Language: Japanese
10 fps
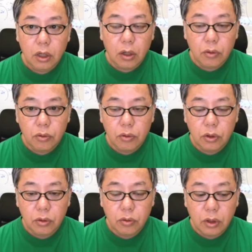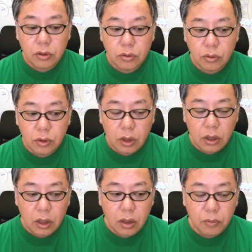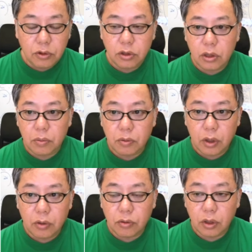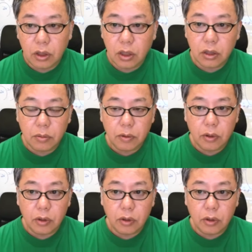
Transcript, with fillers: あ、この人はなんかポジティブは良くてネガティ